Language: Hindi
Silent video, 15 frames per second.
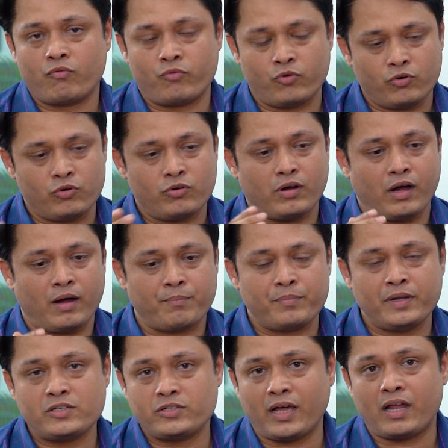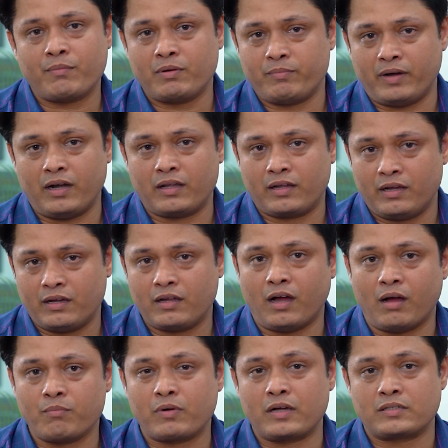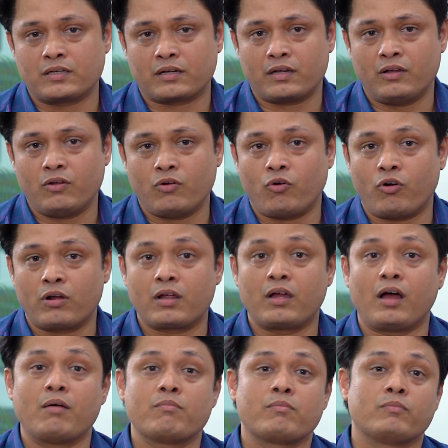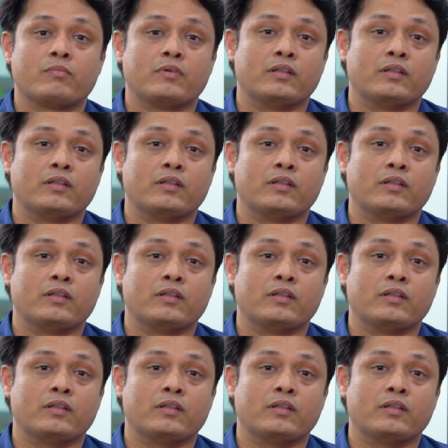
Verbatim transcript: वो अपने शहर में बैठ के काम कर सकें और काम